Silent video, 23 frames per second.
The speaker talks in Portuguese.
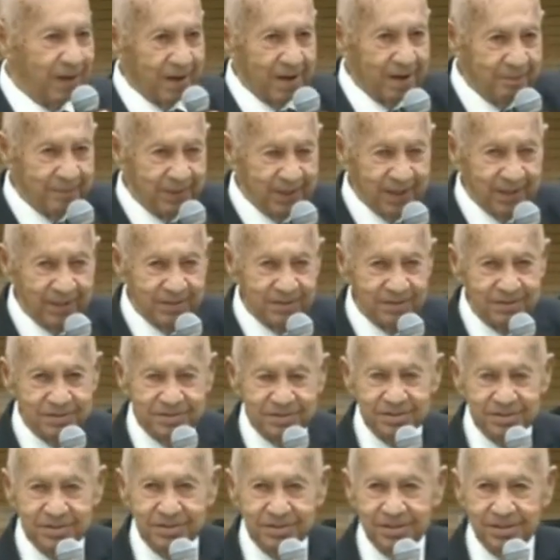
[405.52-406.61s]

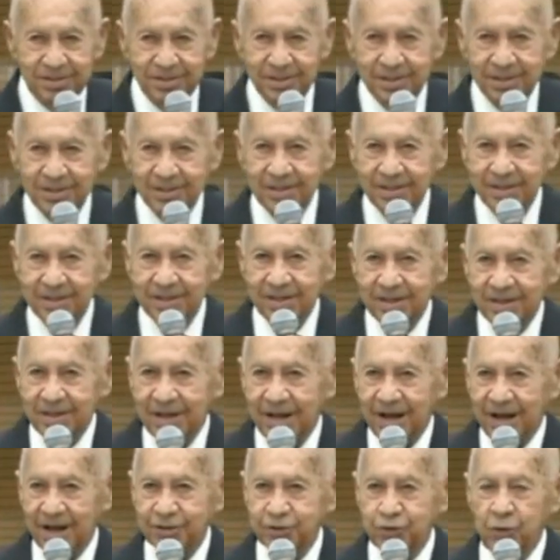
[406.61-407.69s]
parabéns.
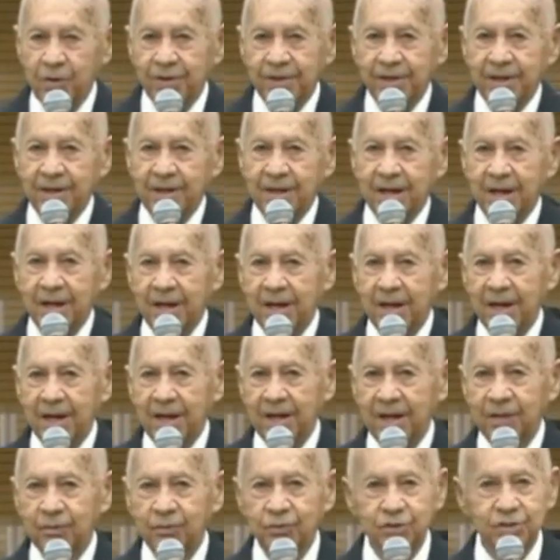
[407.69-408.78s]

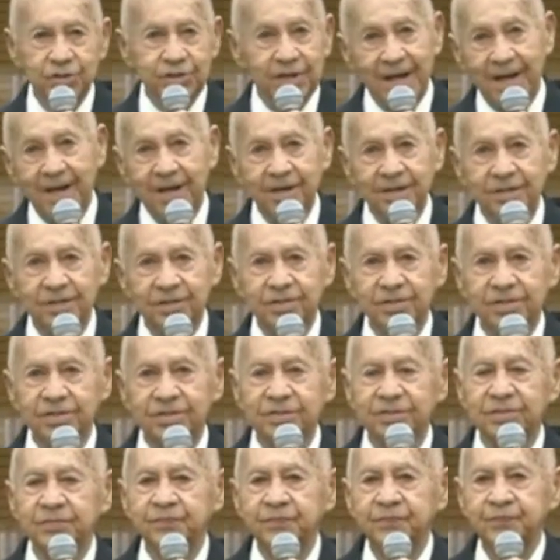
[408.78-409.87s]
Eh, os
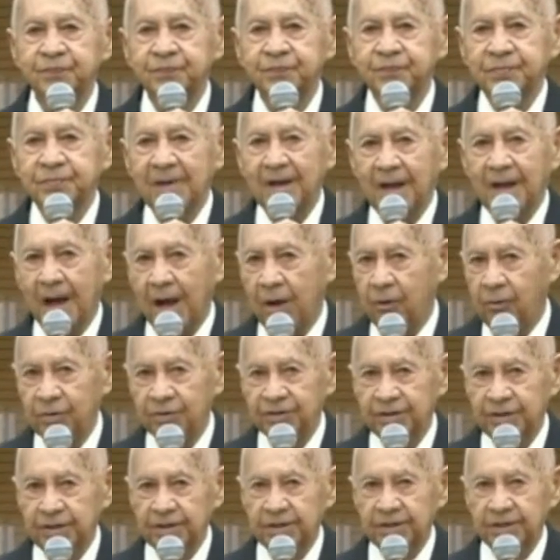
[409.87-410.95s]
lares
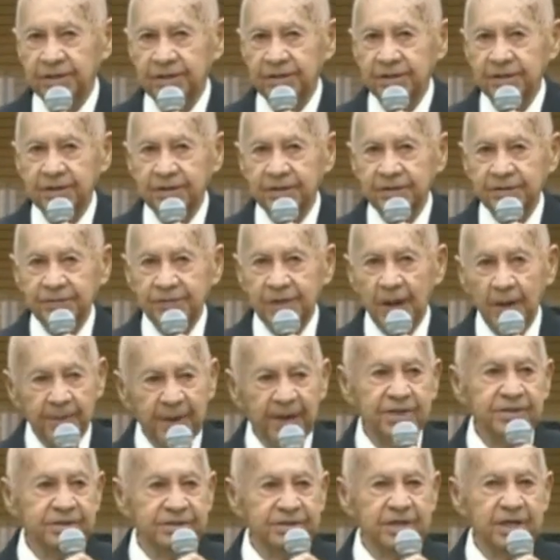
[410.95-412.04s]
aonde
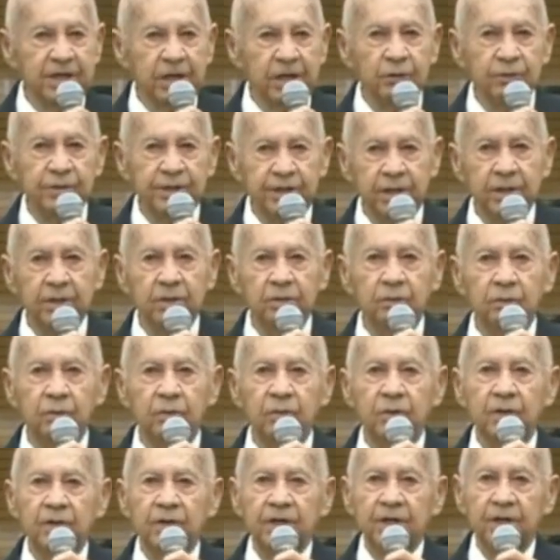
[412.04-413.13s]
também se
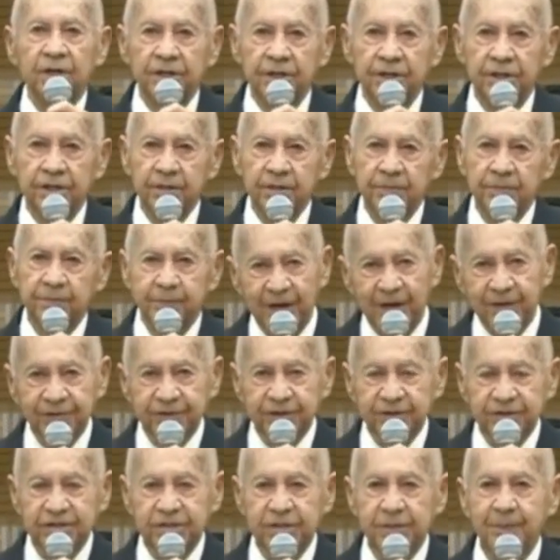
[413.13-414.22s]
reuniram e
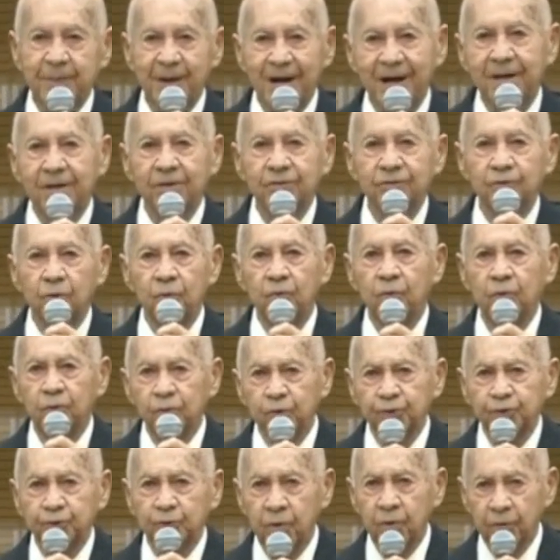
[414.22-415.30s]
participaram do
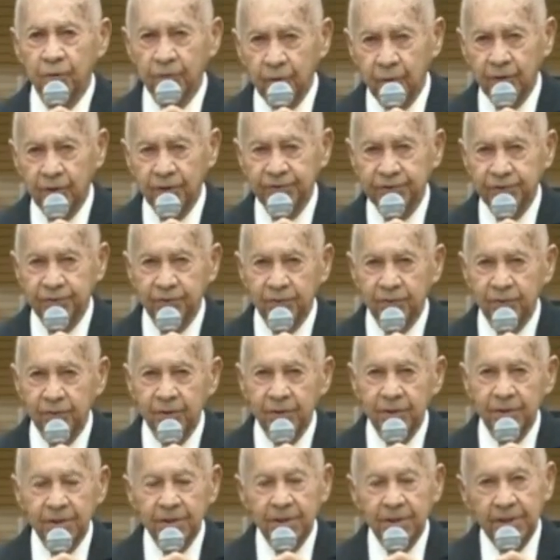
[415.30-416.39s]
culto conosco.
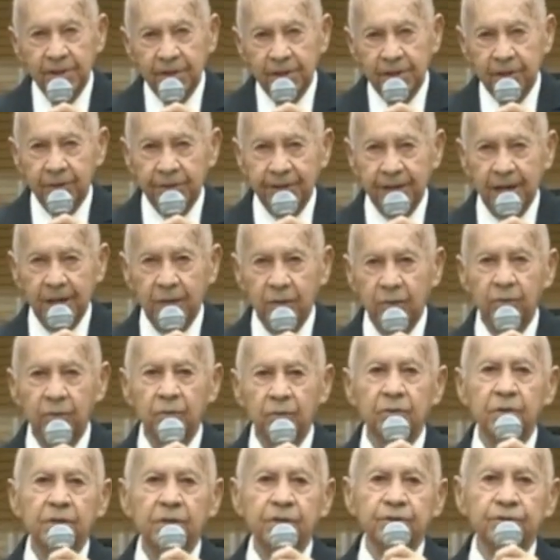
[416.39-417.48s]
Eu
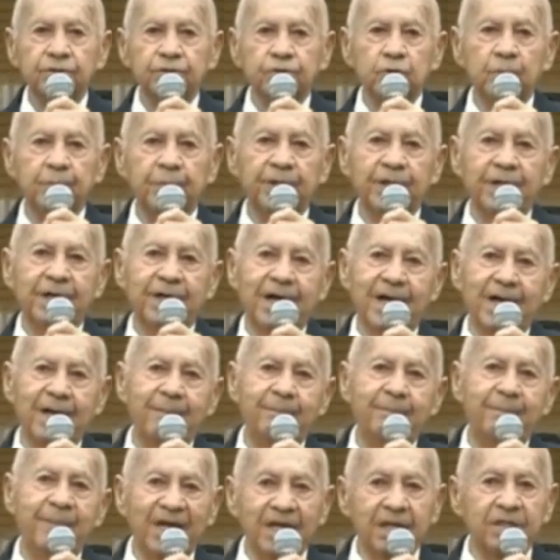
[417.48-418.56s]
quero suplicar a
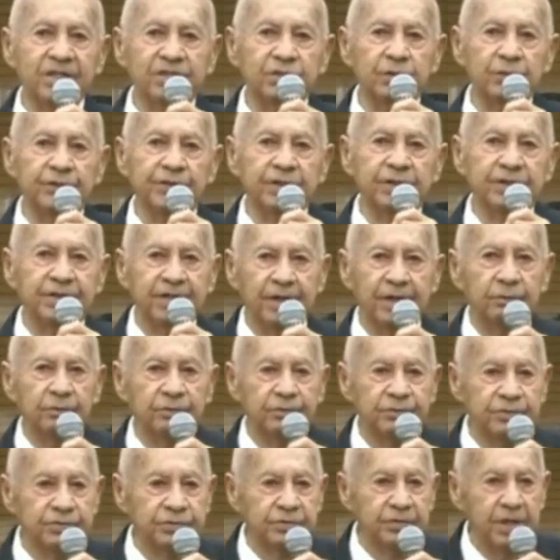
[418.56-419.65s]
bênção de
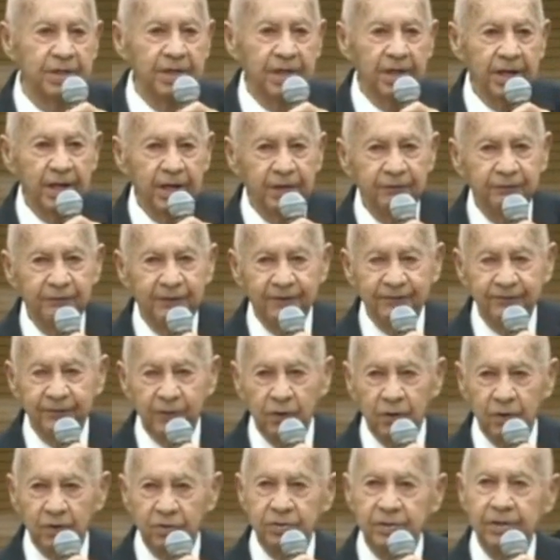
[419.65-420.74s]
Deus em
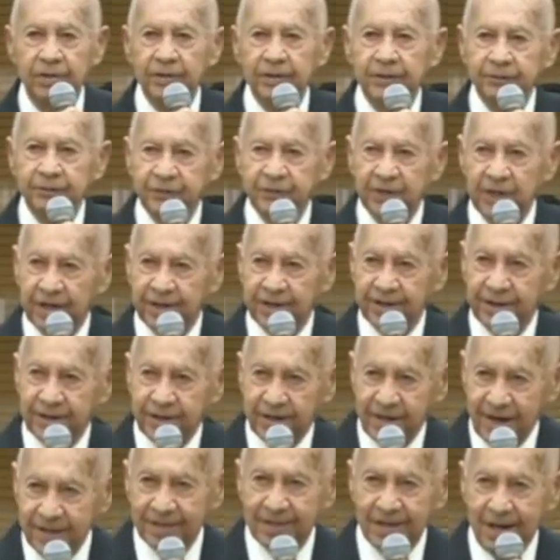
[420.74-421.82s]
favor de
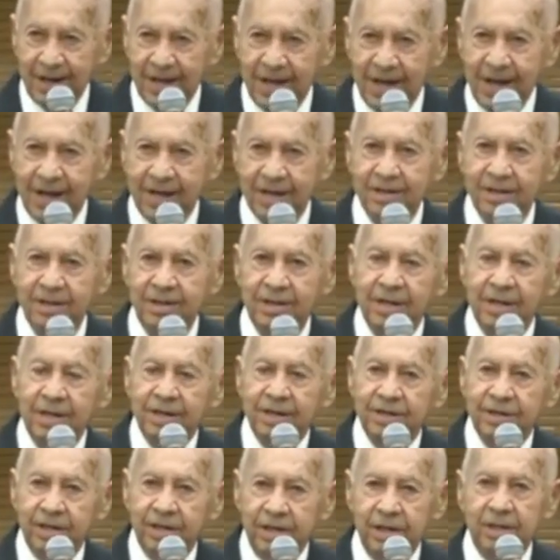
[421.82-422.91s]
cada lar
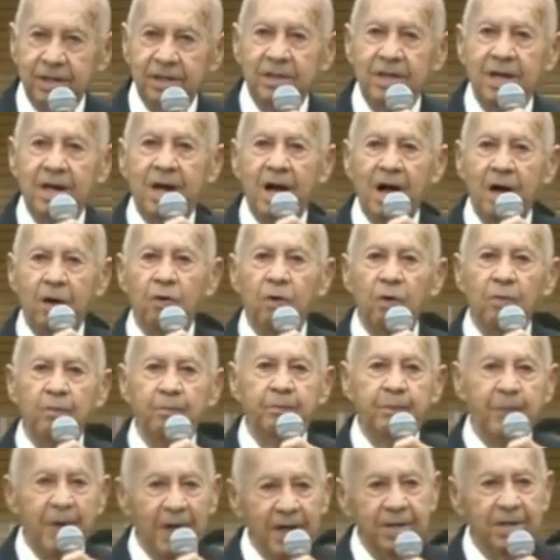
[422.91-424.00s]
que
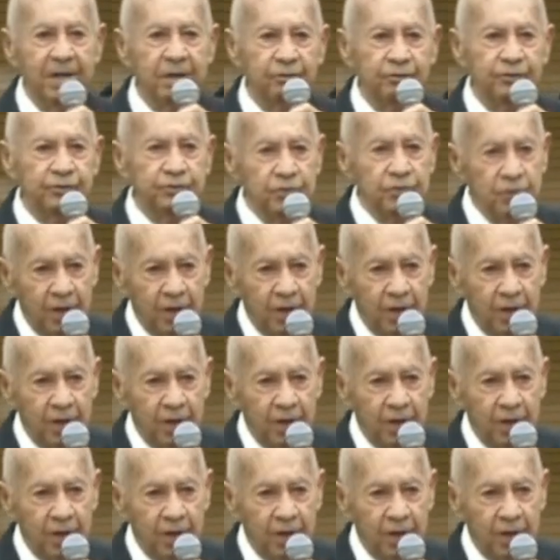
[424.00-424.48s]
acompanha os